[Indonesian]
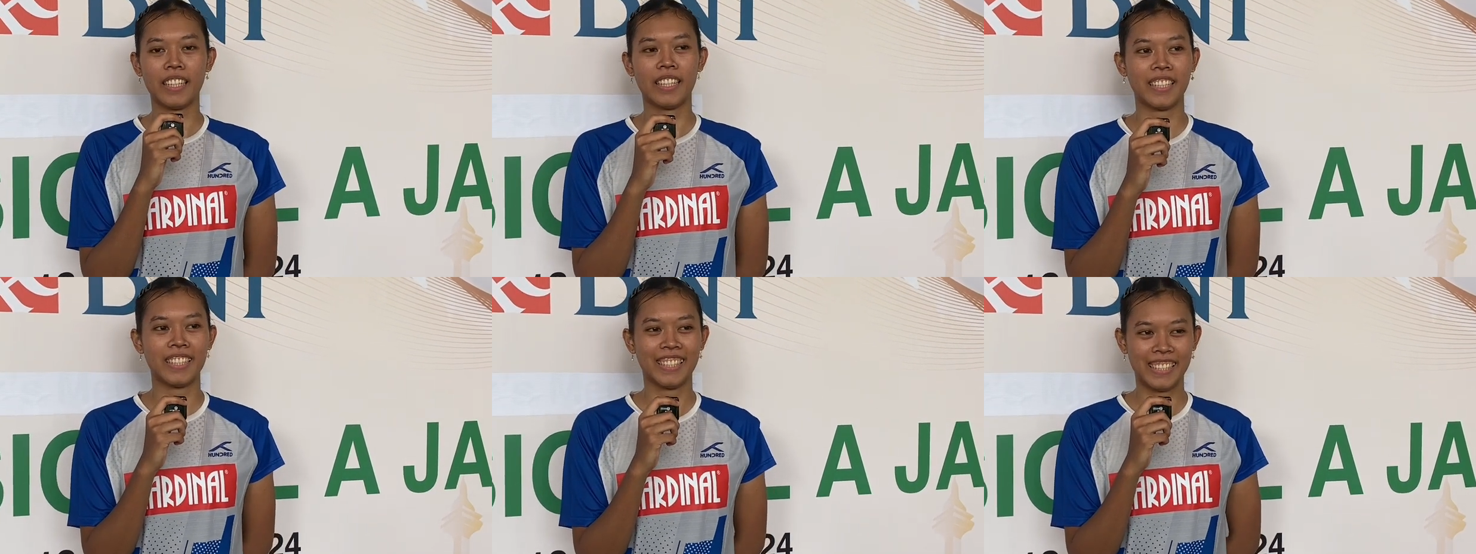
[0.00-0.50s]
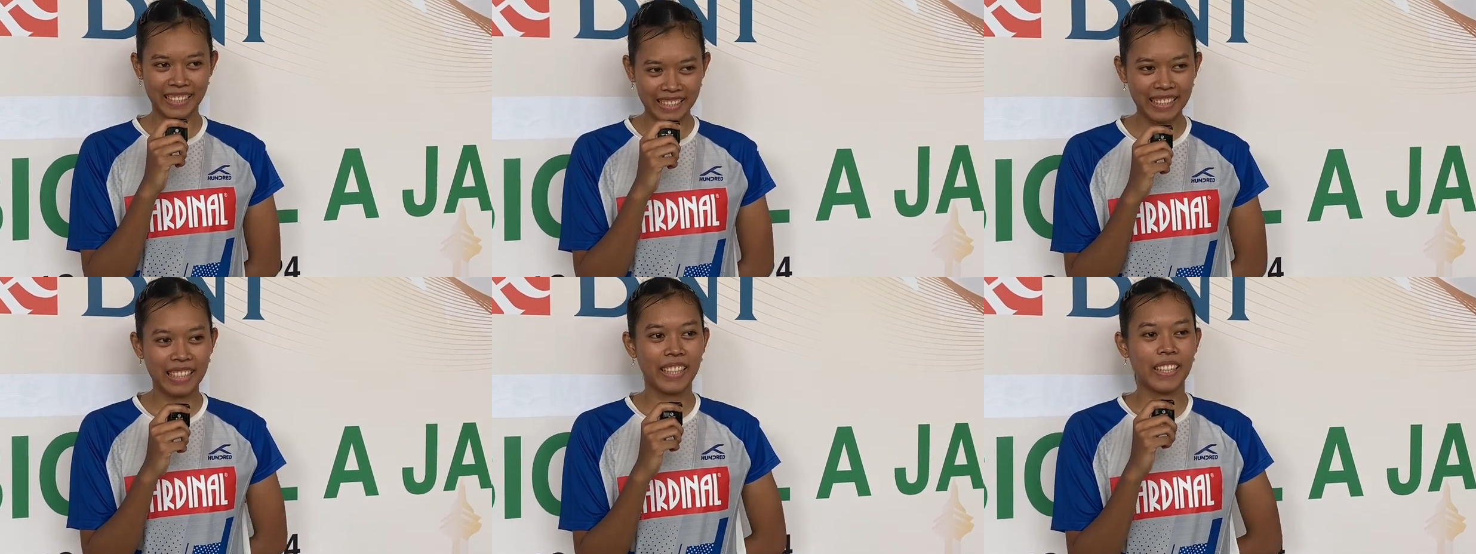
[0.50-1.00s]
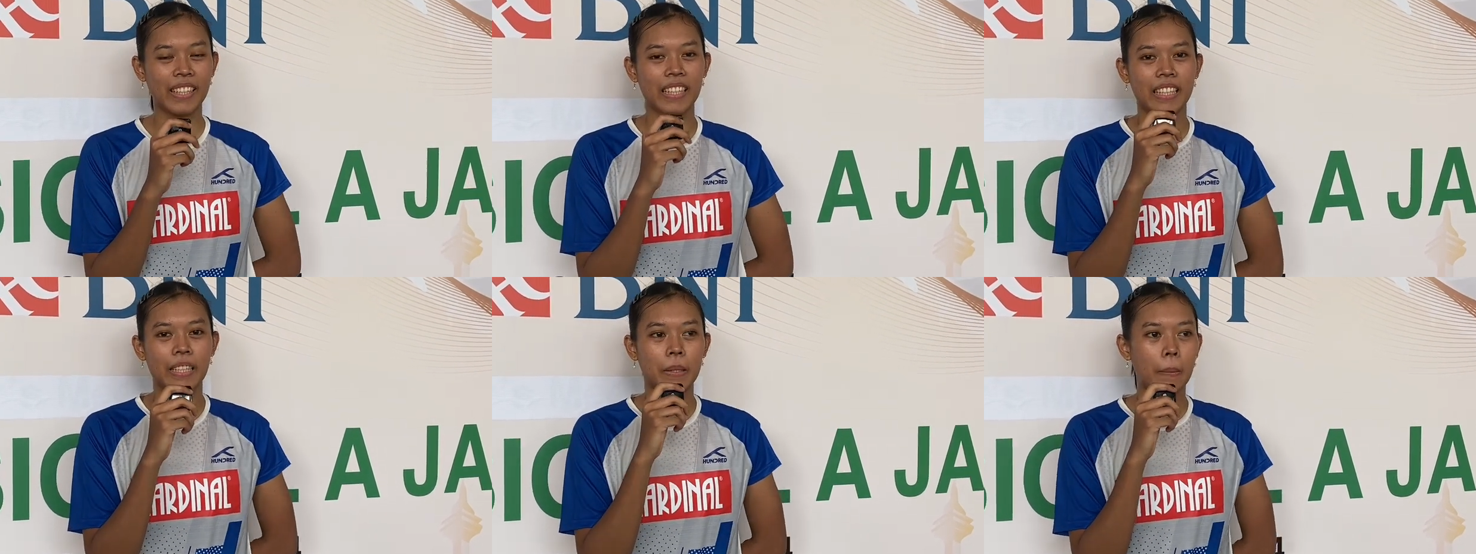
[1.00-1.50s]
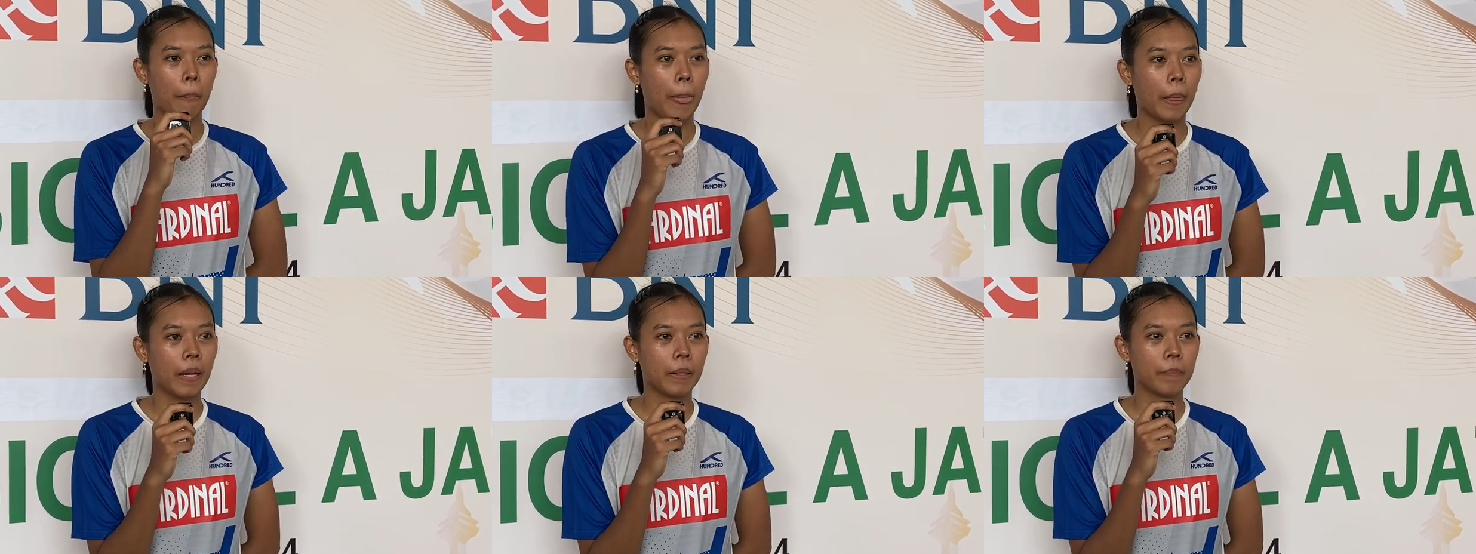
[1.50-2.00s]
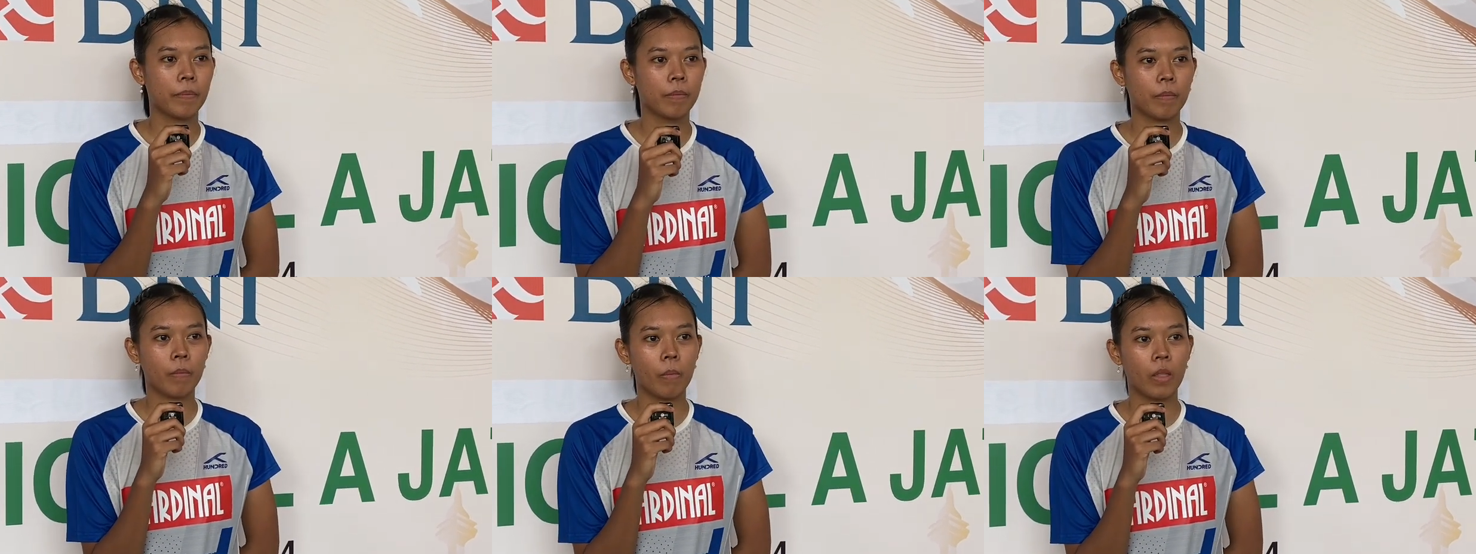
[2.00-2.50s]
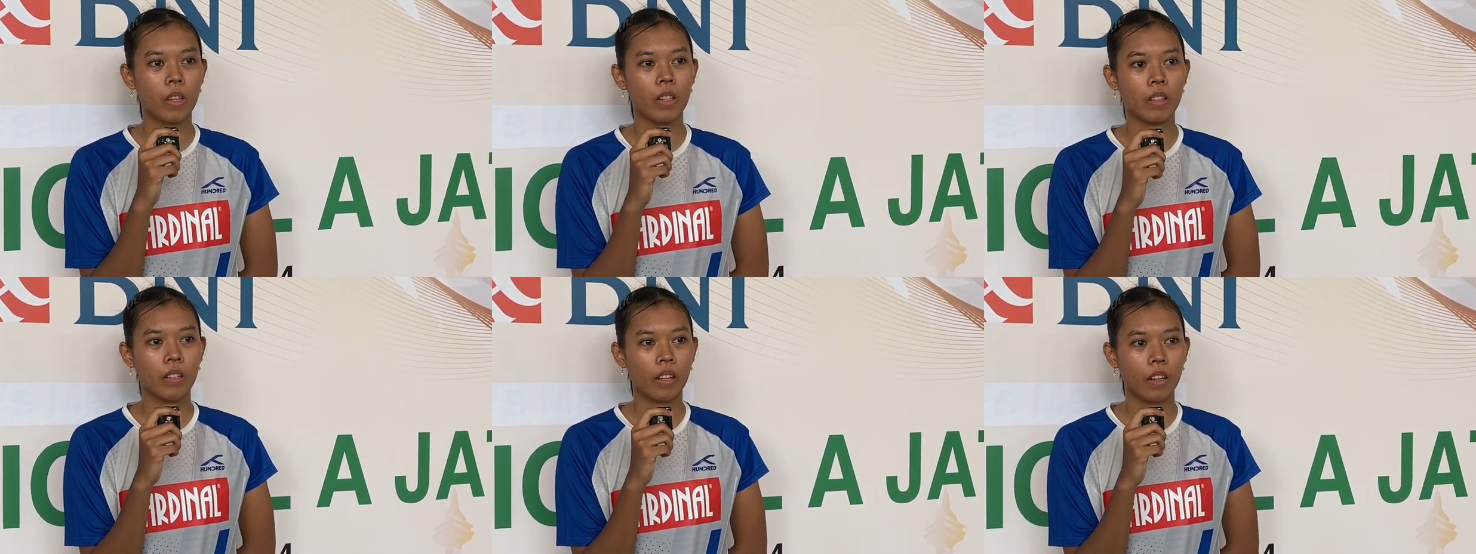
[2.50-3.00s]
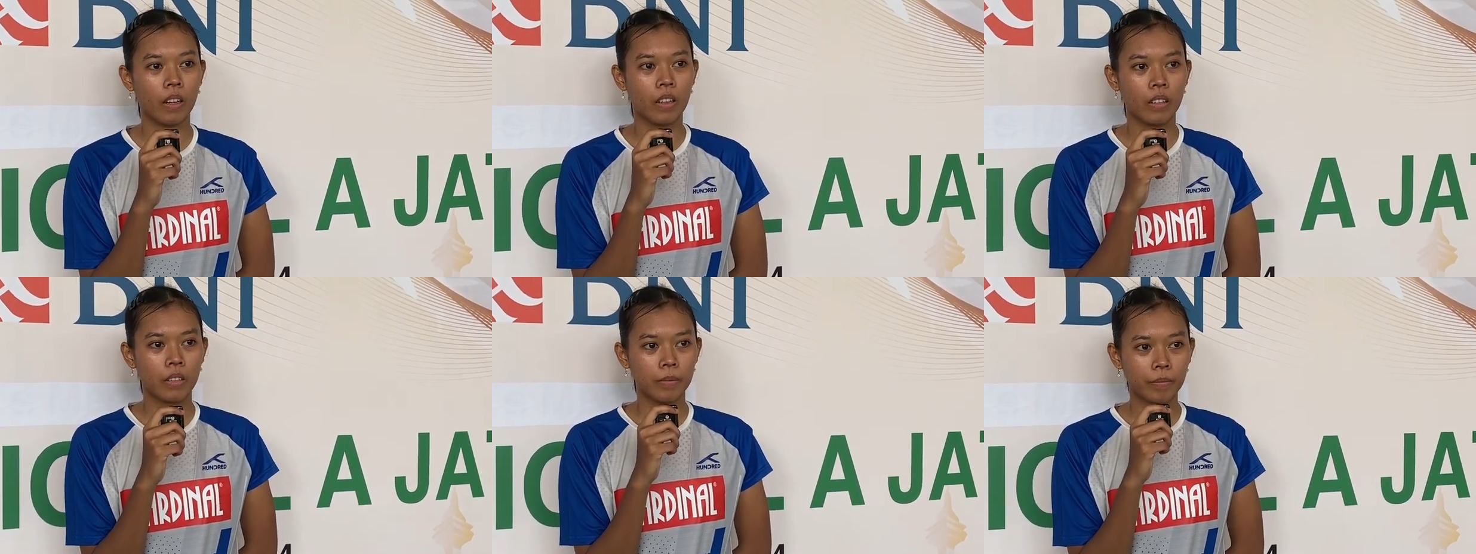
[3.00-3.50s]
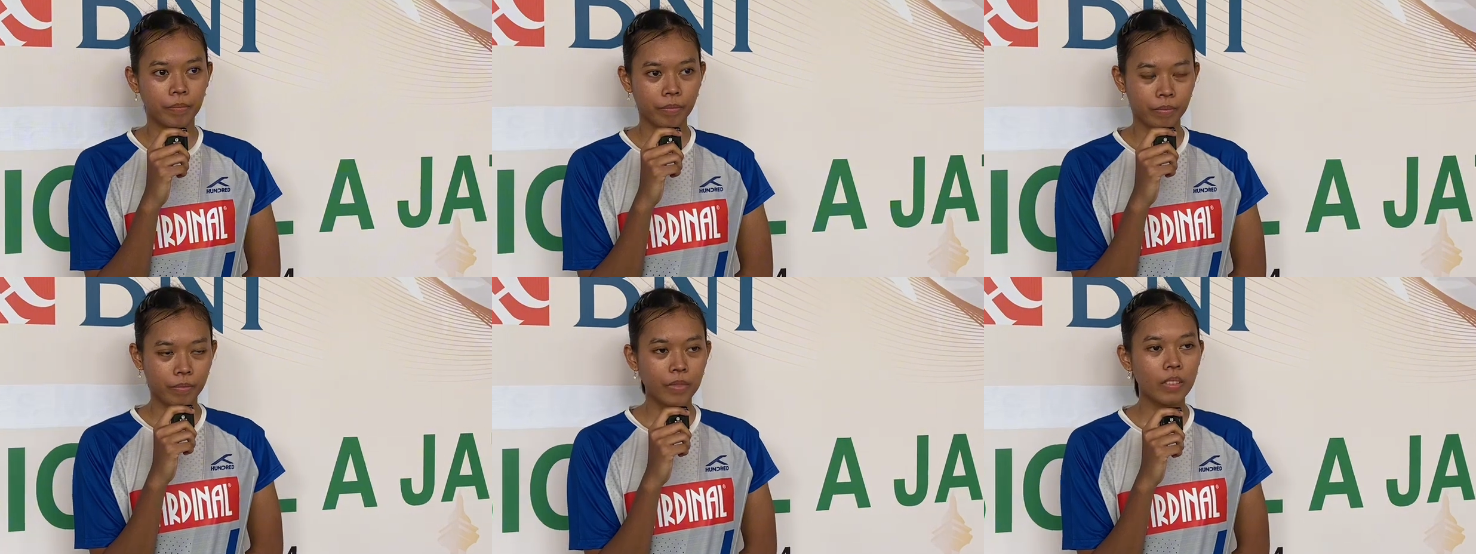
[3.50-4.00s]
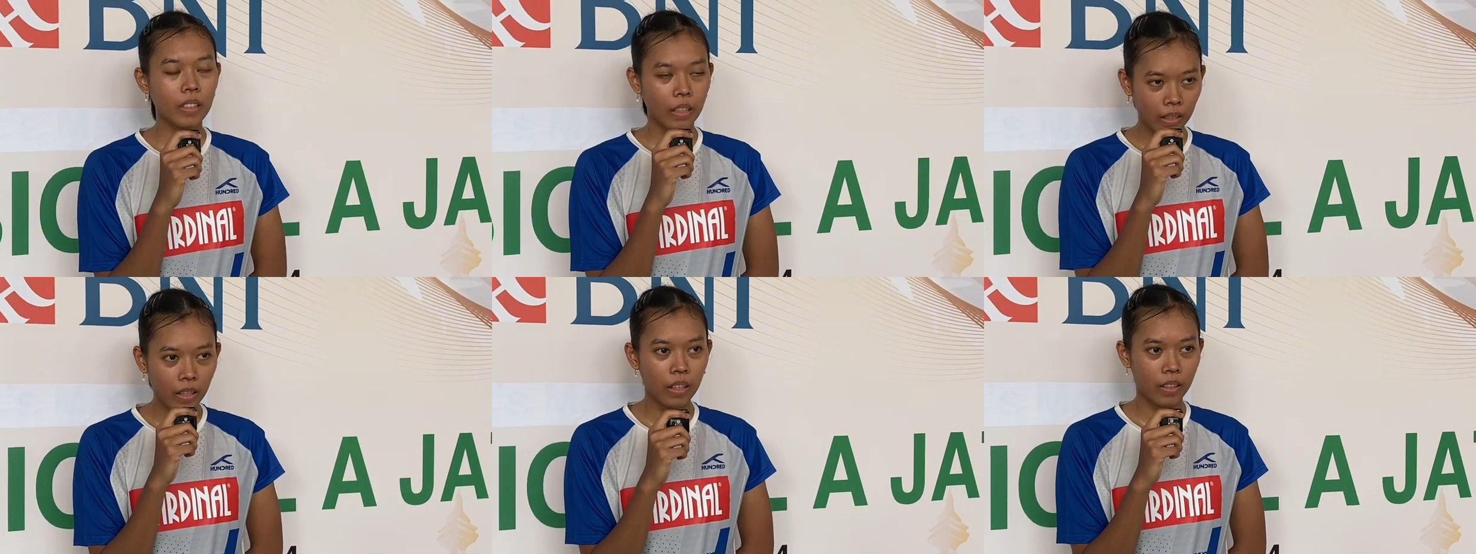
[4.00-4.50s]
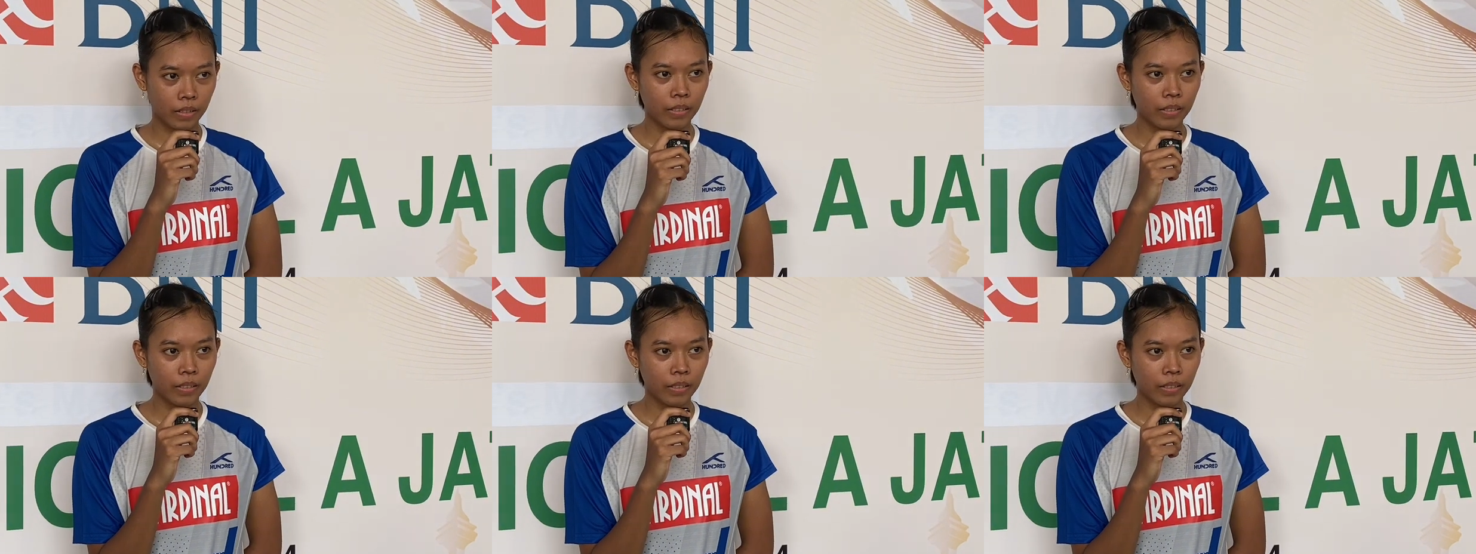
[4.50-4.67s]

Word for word: Kan kan ya, gitu.